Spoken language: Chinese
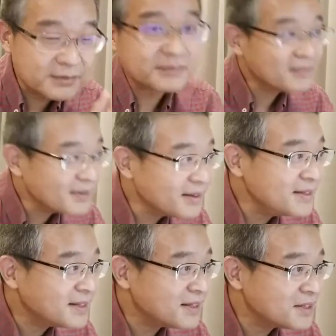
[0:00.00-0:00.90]
能
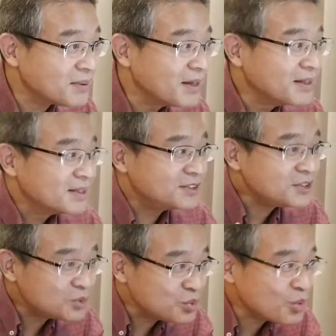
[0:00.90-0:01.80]
理解意思吧？继
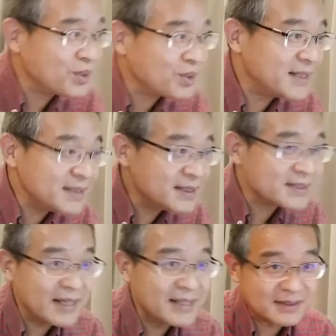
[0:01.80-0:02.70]
续做股权激励
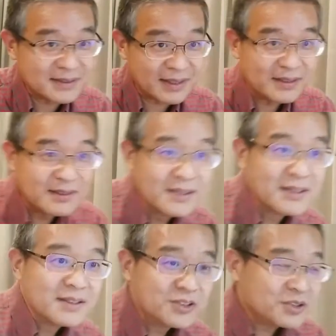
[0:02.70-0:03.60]
啥意思呢？
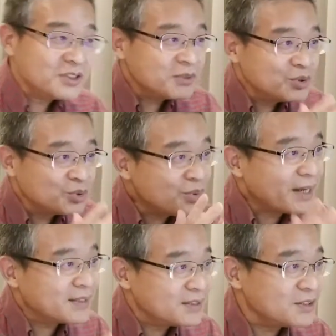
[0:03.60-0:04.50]
就是你们永
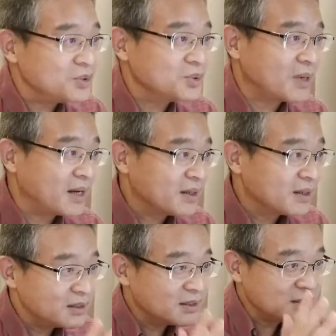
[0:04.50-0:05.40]
远记一句话。
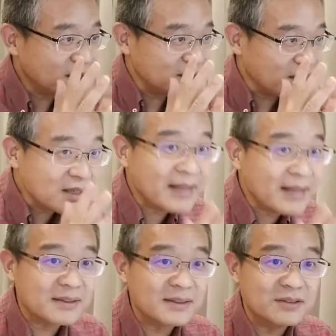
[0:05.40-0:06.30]
让能干
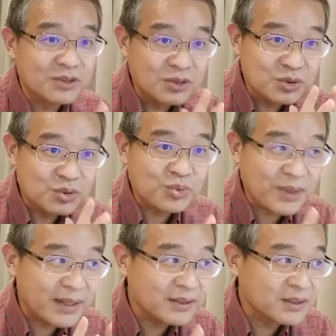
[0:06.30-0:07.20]
的人永
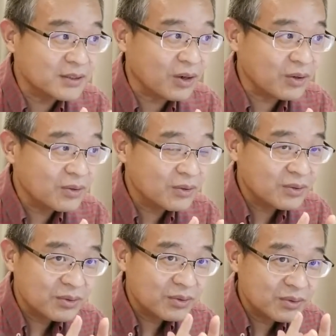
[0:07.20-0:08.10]
远得到
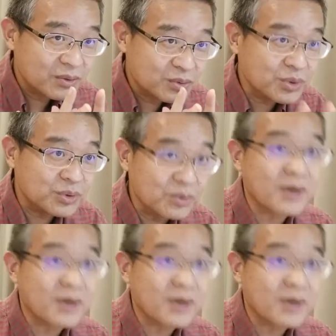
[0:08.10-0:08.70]
最多，